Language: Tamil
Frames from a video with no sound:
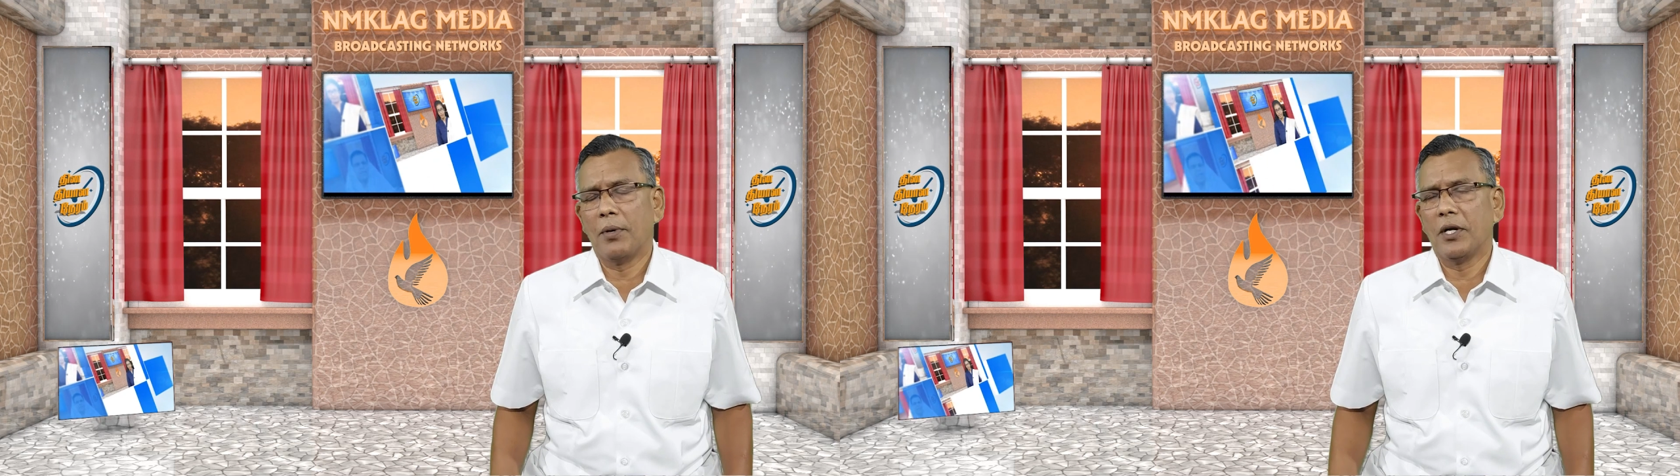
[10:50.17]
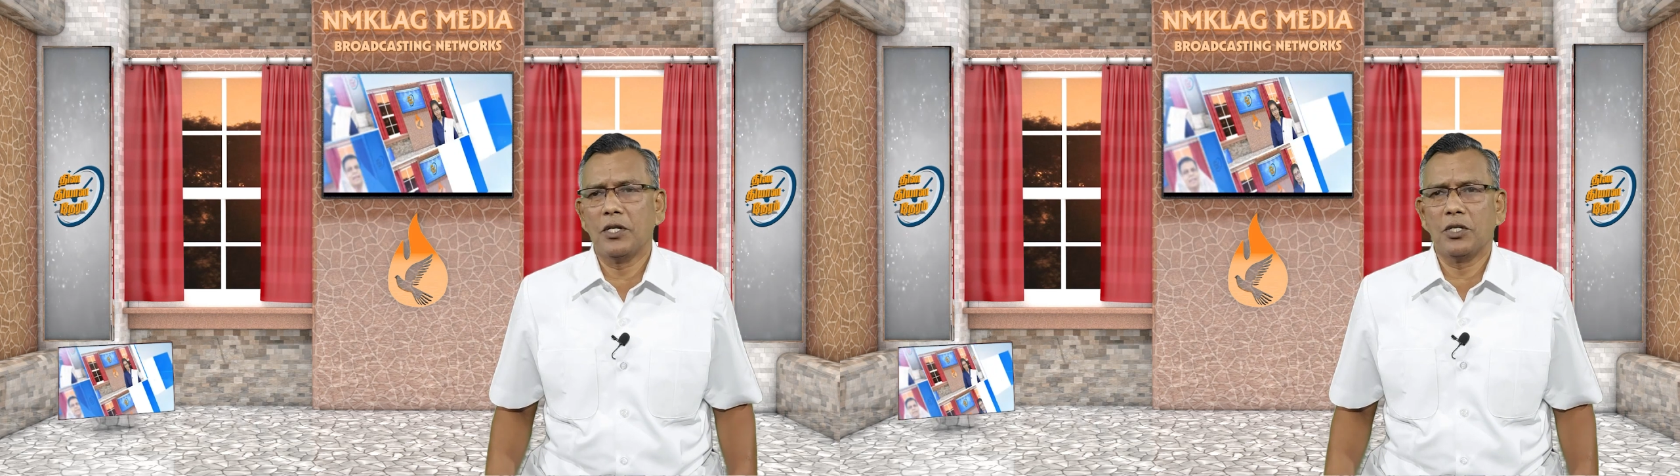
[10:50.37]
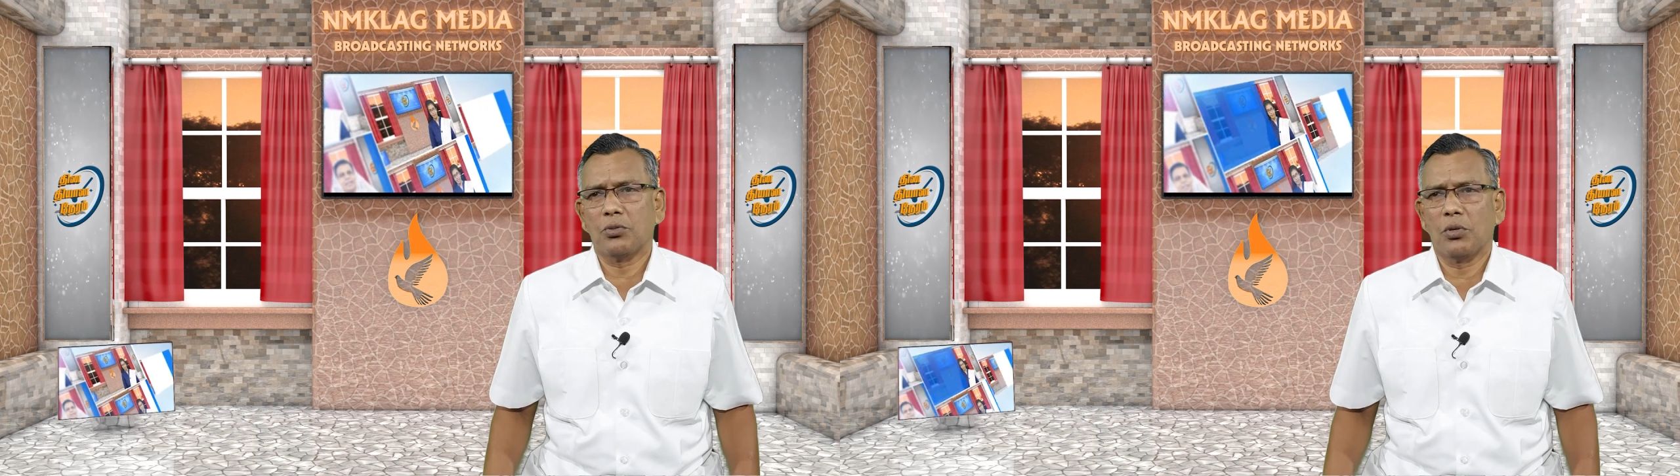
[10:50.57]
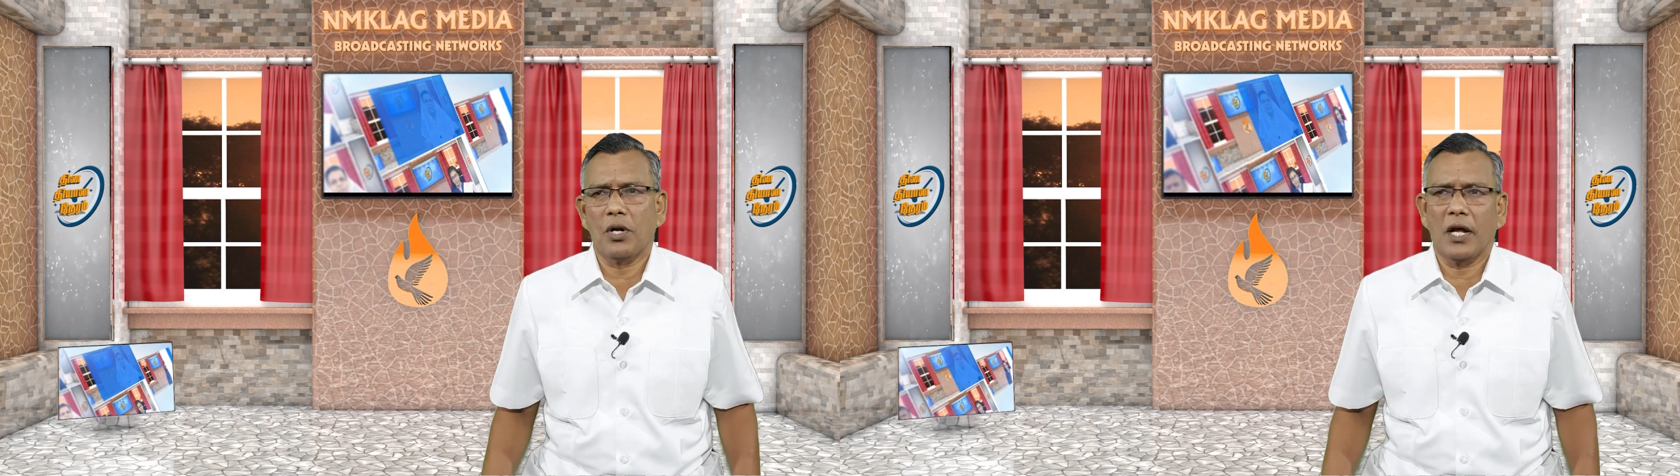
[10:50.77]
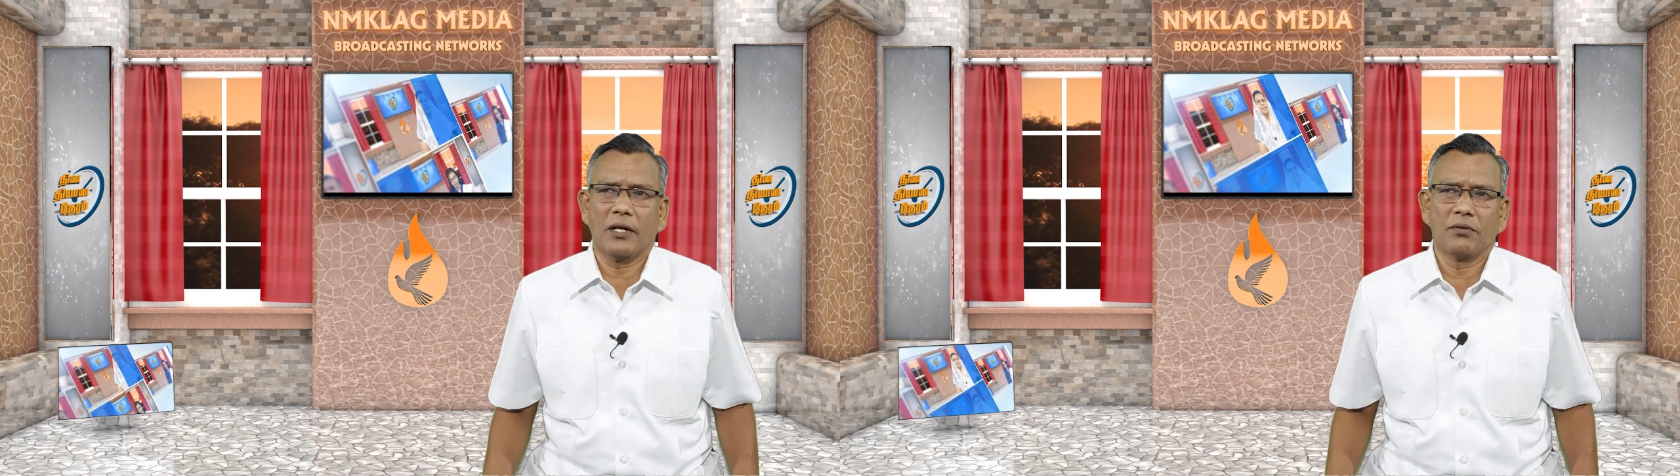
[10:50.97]
அப்படின்னு
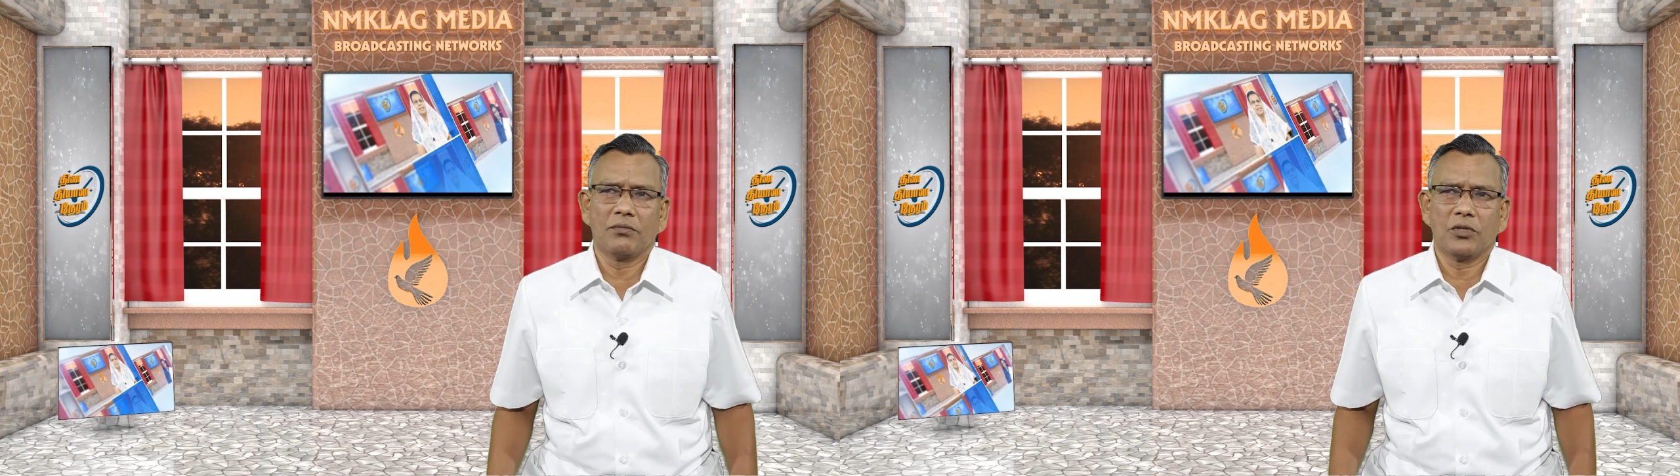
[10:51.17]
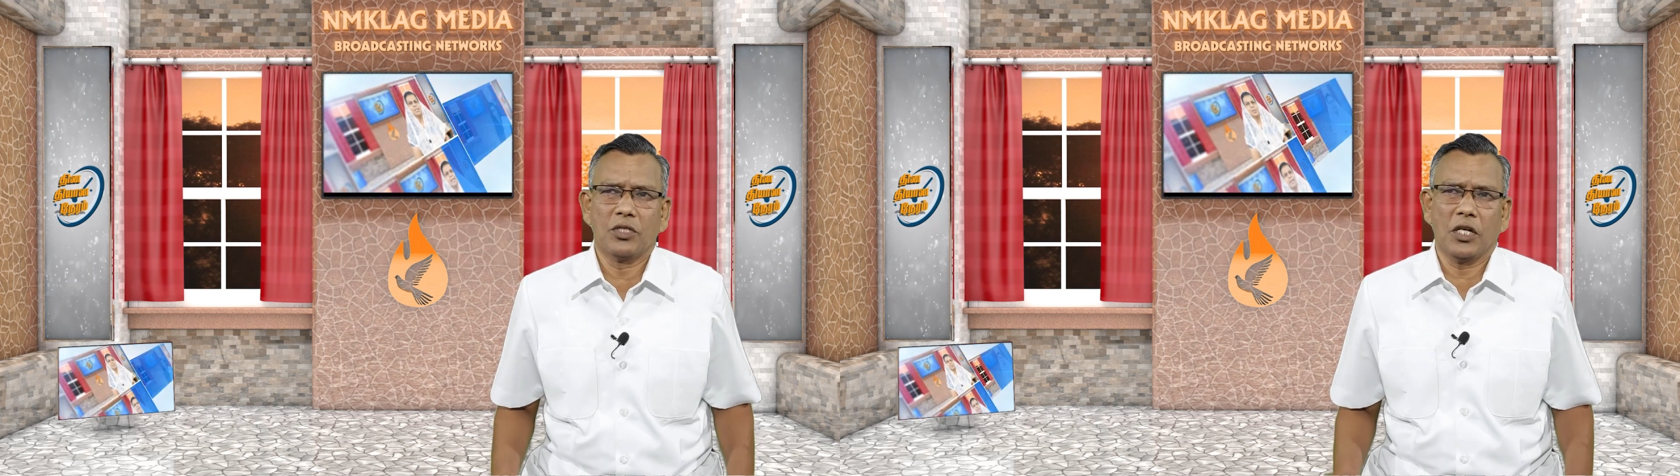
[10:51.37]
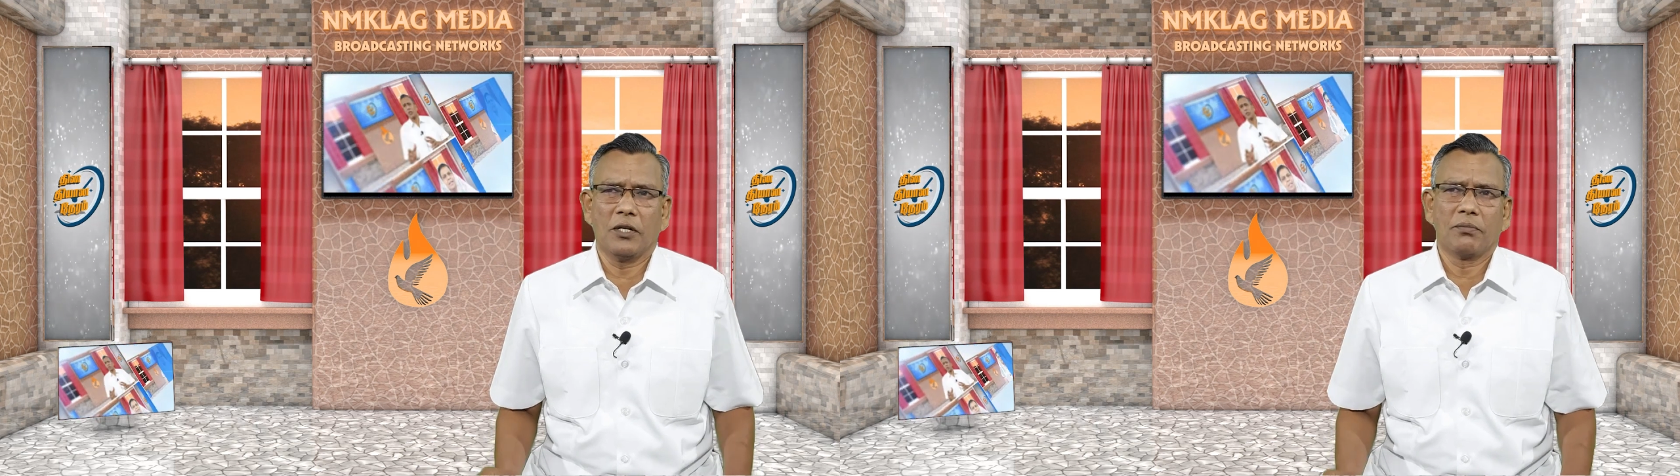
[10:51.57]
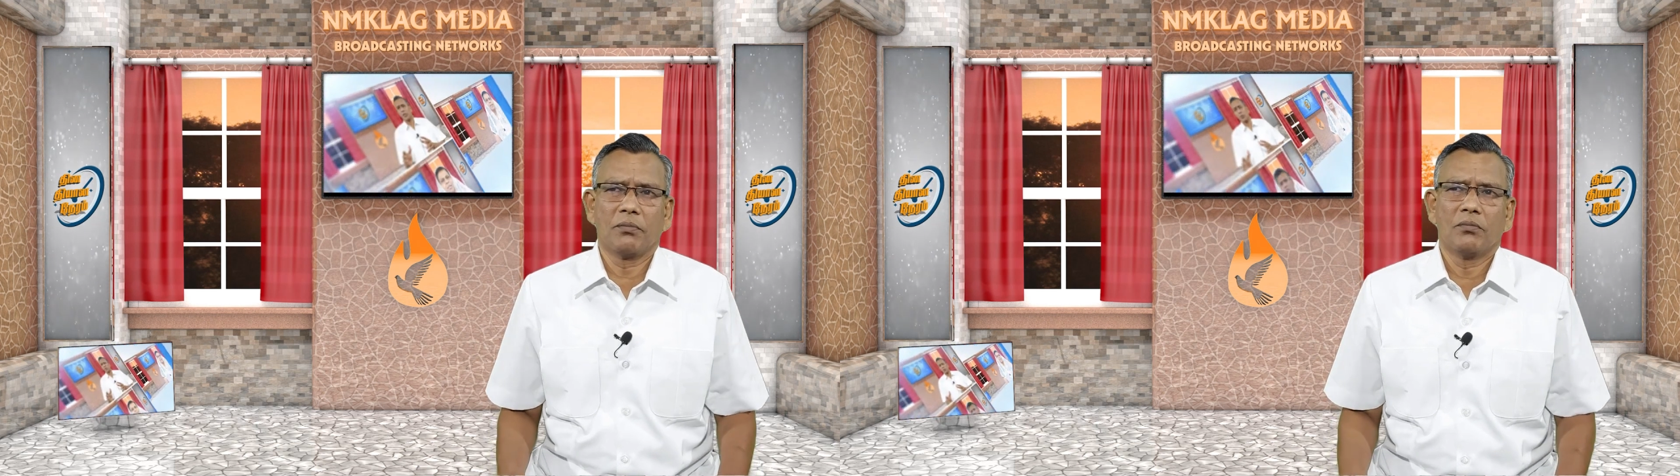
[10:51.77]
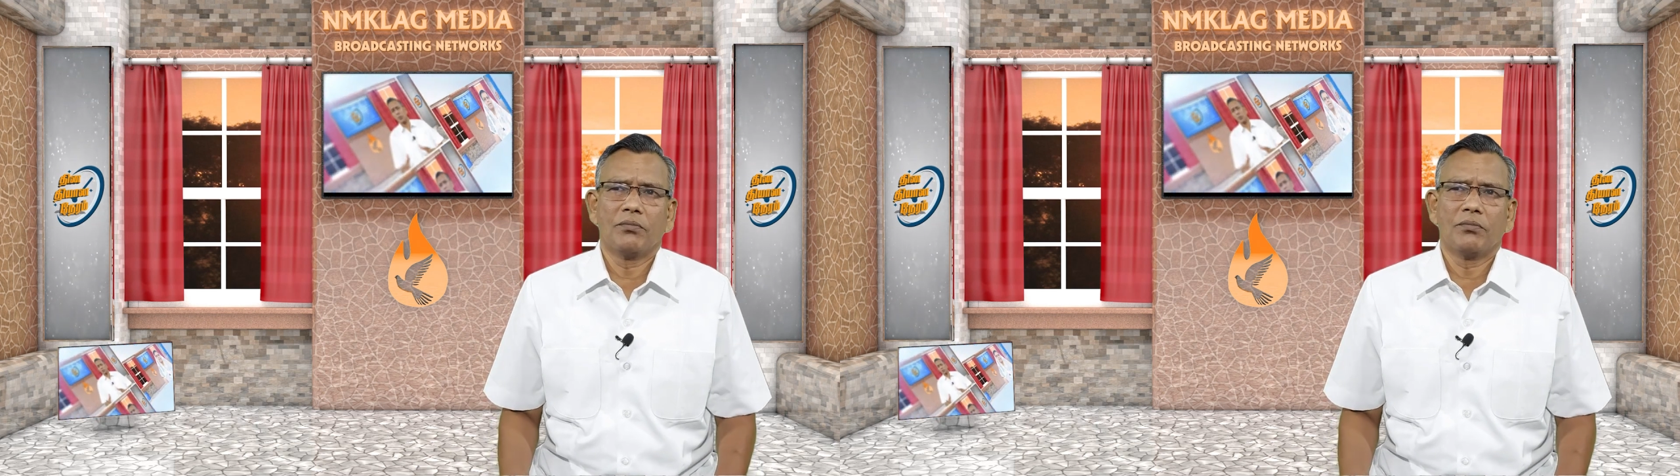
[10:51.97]
சொல்கிறாங்க சரி